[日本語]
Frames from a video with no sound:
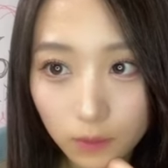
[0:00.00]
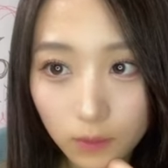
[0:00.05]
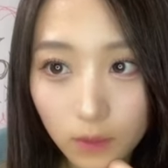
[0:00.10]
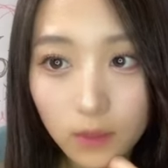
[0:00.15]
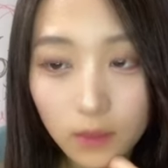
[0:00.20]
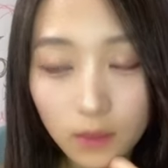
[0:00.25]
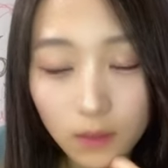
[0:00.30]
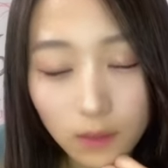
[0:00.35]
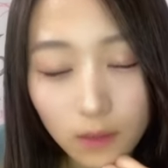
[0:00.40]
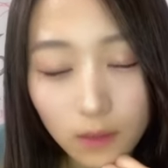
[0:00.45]

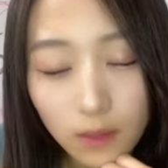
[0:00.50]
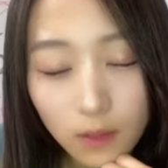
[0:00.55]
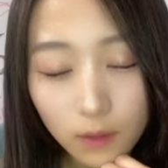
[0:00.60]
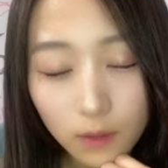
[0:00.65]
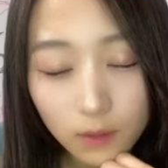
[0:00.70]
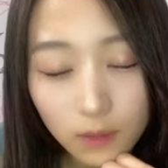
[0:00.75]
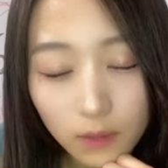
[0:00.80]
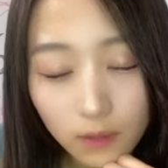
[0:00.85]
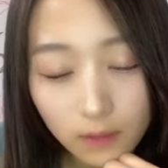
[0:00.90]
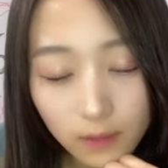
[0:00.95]
なんか
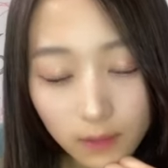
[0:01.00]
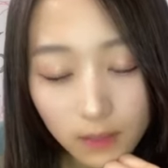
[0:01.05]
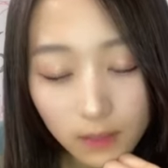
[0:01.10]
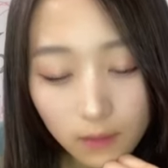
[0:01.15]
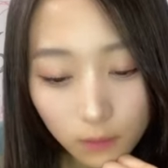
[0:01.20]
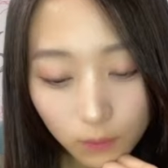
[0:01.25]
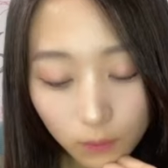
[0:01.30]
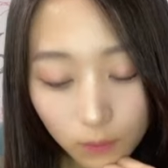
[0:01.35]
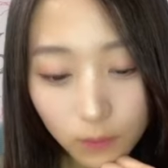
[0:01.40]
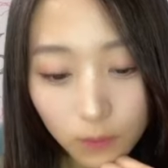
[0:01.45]
歌割
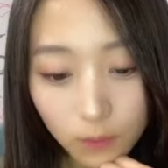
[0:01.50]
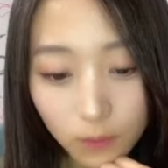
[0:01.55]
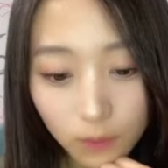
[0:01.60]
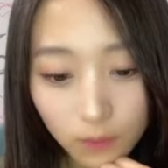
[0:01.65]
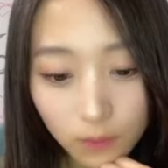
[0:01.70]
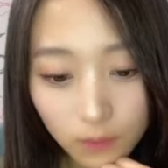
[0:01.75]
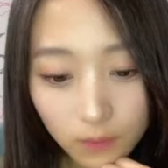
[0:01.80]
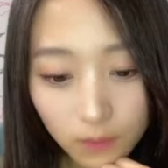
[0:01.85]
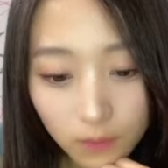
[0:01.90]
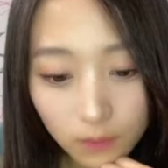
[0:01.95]
りも
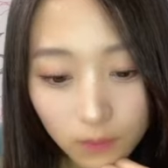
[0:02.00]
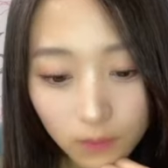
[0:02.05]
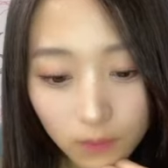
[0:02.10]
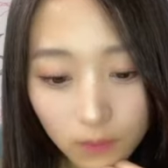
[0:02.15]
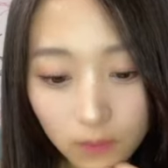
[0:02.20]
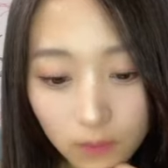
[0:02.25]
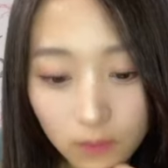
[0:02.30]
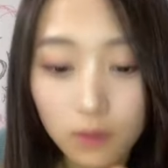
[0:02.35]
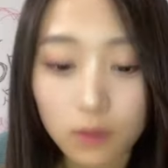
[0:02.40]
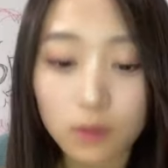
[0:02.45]

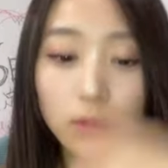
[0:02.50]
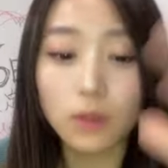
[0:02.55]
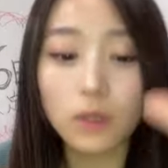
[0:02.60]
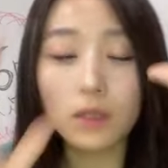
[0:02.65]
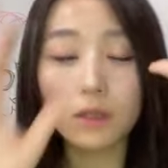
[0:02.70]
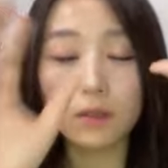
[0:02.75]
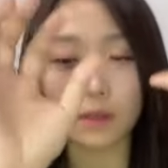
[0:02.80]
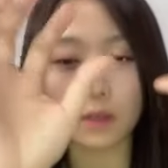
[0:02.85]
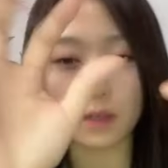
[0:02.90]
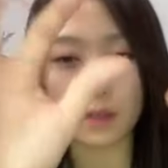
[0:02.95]
のそ
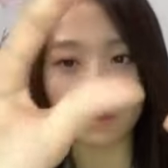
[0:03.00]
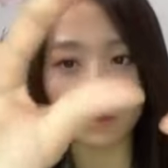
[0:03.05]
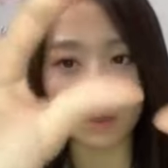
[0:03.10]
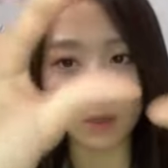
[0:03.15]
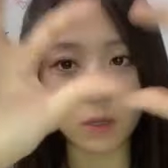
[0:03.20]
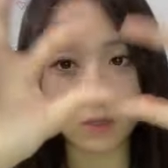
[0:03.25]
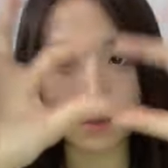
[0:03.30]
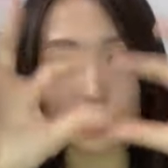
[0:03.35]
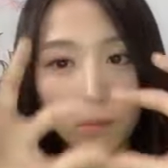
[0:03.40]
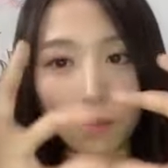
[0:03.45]
れぞれ、
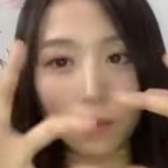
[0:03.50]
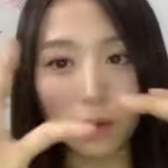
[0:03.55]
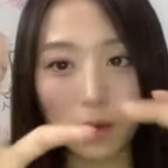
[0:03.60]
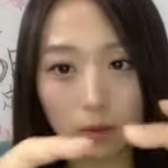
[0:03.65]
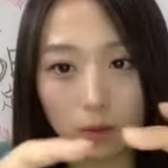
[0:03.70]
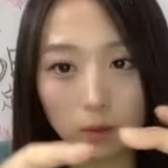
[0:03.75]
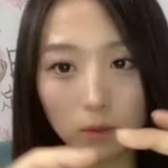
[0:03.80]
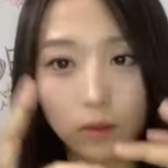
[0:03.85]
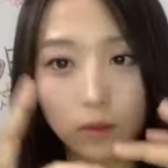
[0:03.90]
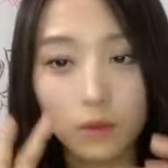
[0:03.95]
まあ、1
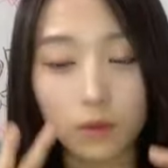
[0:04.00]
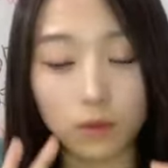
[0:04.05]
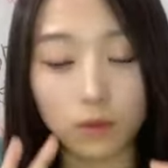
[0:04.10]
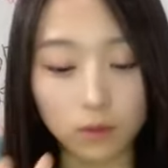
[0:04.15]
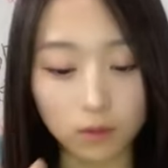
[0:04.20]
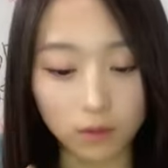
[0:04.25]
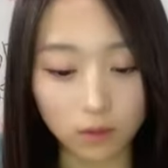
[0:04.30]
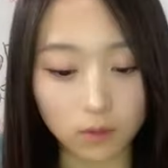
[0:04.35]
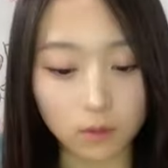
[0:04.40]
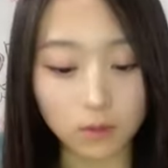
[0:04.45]
パートず
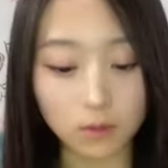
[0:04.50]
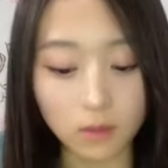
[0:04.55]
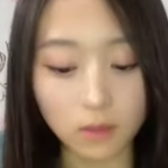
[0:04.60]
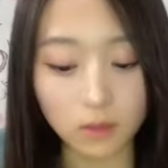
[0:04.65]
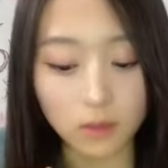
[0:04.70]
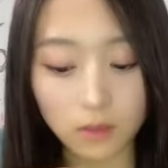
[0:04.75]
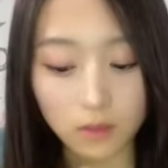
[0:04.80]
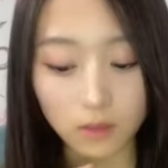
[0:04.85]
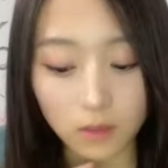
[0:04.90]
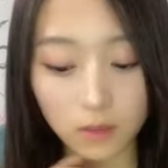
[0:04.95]
つ
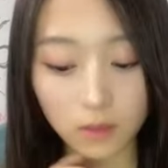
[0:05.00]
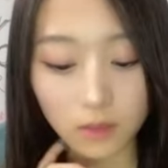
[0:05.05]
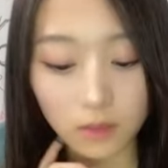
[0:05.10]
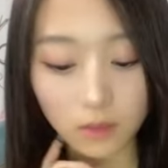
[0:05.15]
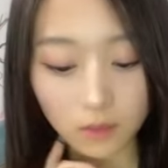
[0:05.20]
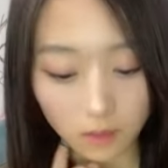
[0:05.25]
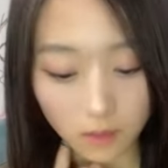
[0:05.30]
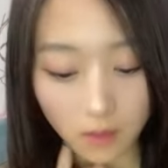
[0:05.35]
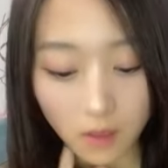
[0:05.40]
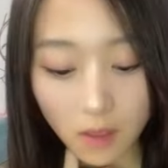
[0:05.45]
になっ
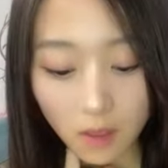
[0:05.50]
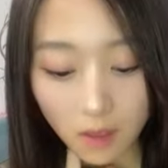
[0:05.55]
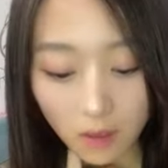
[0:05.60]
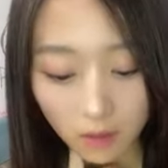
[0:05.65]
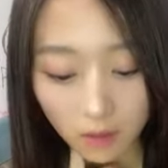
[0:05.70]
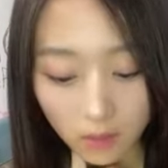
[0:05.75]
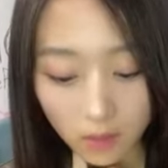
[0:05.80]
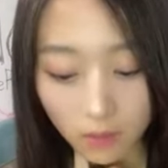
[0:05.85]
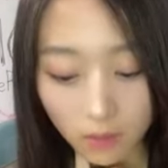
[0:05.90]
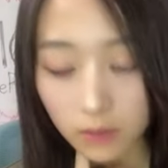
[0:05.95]
て
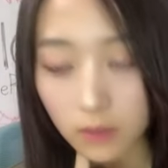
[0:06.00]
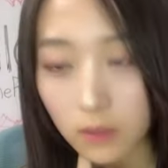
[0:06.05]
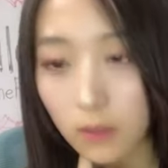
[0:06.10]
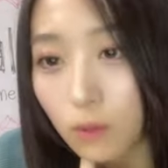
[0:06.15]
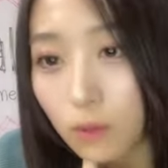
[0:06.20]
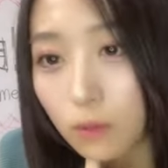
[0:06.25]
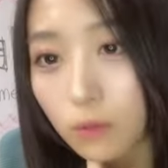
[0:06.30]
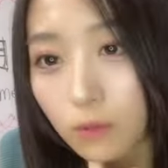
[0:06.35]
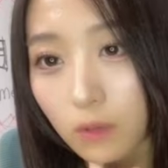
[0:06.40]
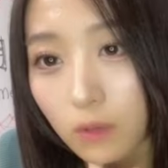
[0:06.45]
変わった
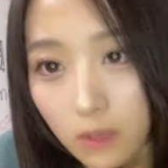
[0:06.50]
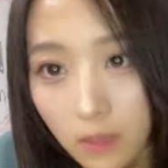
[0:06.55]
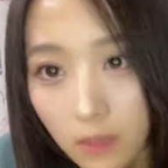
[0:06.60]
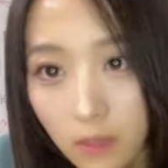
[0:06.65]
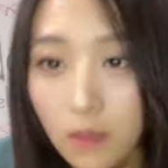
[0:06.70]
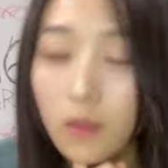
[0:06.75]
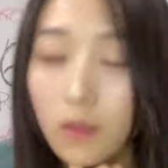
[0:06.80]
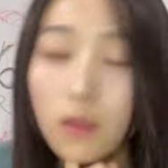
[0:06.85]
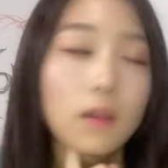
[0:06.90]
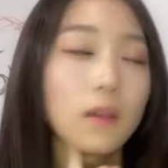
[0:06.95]
ことは
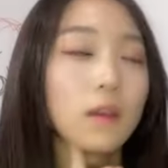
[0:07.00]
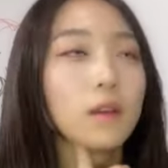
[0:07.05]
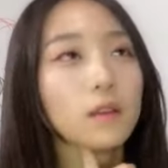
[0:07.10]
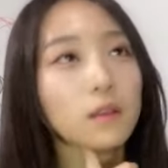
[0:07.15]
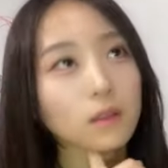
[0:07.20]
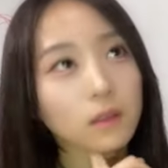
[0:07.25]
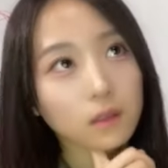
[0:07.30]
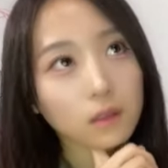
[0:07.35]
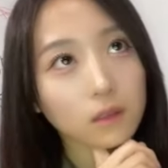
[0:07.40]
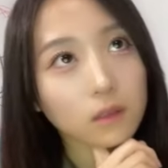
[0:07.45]
ね
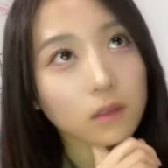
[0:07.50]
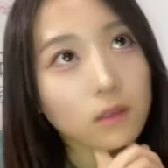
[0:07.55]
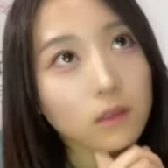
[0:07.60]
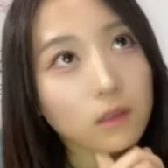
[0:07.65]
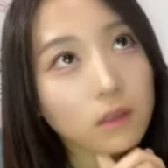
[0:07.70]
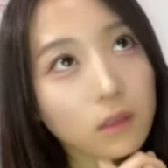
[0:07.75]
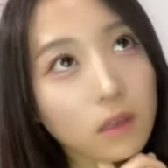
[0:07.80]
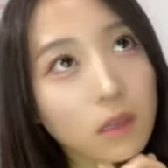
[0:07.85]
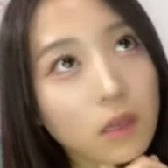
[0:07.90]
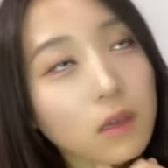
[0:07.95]

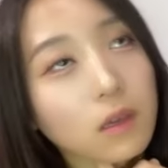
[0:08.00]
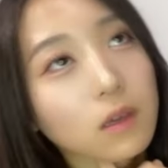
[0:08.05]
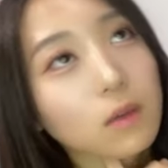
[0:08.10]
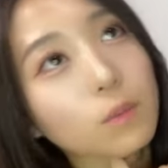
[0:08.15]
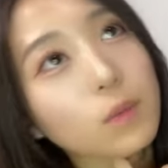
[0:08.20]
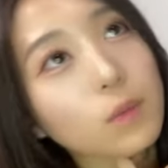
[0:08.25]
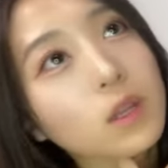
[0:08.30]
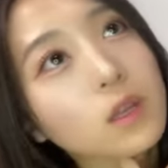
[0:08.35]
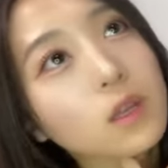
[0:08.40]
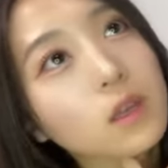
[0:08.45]
でやっ
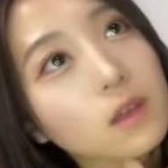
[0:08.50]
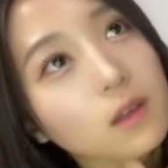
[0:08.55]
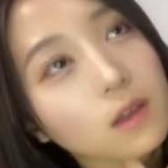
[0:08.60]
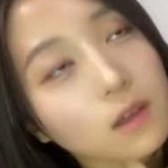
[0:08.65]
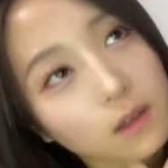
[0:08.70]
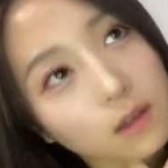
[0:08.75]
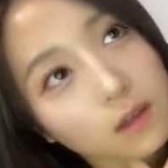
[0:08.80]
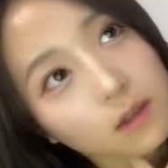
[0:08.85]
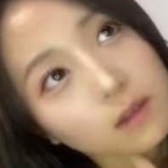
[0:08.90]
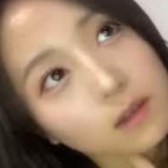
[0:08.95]
ぱり
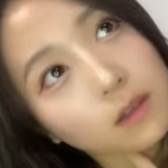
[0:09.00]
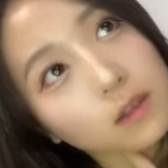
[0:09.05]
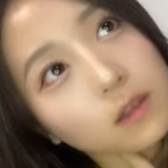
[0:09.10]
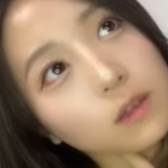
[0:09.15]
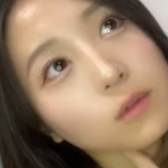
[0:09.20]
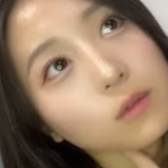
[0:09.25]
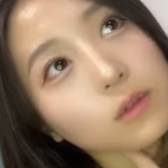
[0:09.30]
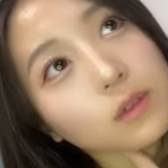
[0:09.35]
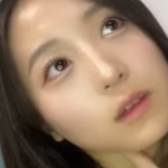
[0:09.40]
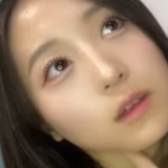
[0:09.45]
なん
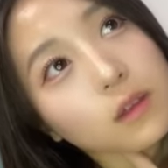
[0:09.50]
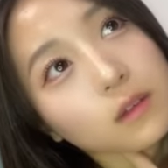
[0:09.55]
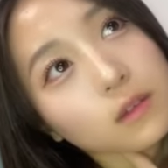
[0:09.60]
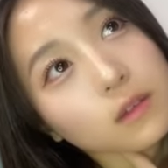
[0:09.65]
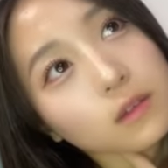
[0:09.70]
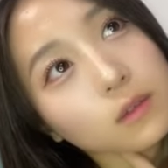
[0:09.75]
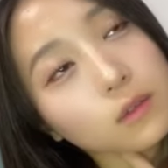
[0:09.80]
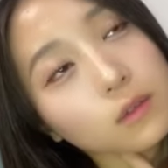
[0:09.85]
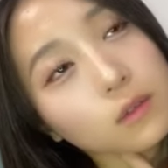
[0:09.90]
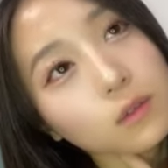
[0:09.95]
だろうな
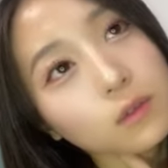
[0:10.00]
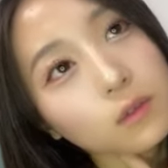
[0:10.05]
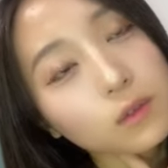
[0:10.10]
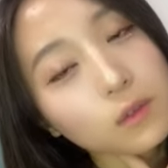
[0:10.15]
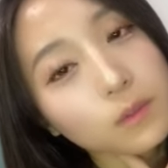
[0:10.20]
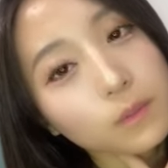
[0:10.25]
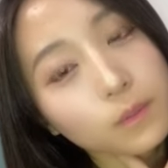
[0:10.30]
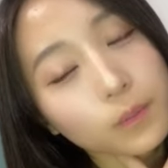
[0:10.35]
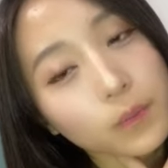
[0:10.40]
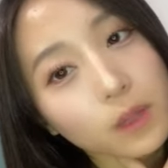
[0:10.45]
そ
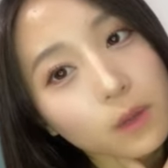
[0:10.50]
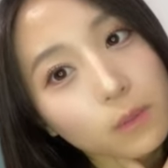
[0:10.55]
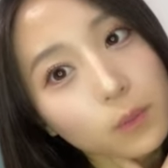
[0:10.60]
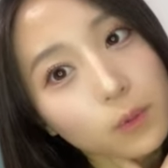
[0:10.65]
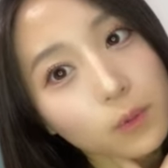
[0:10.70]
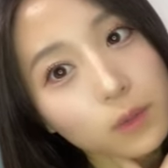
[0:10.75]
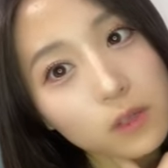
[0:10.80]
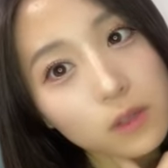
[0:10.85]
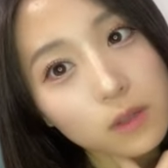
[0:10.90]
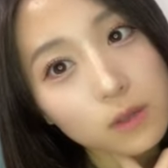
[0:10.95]
の
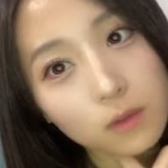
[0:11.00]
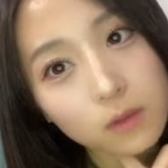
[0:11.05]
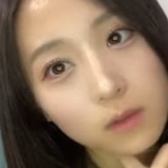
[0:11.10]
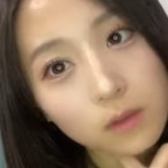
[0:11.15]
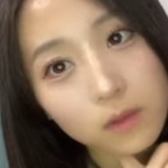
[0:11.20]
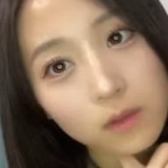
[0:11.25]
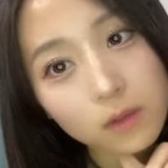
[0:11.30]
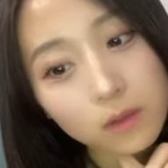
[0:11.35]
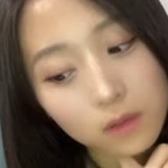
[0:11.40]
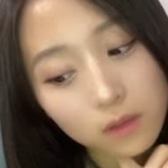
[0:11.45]

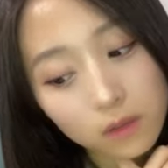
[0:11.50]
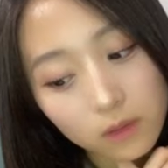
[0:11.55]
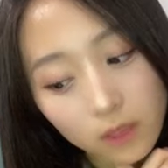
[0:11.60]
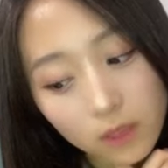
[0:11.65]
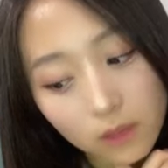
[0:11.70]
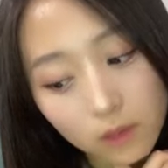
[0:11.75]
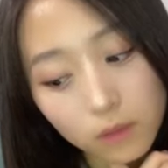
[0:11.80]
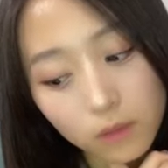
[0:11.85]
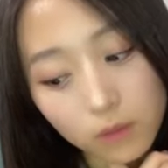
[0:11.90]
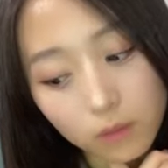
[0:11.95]
ポジション
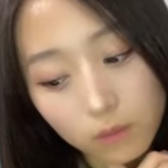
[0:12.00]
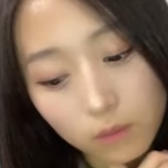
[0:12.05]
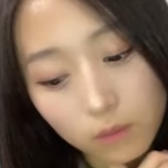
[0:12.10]
での、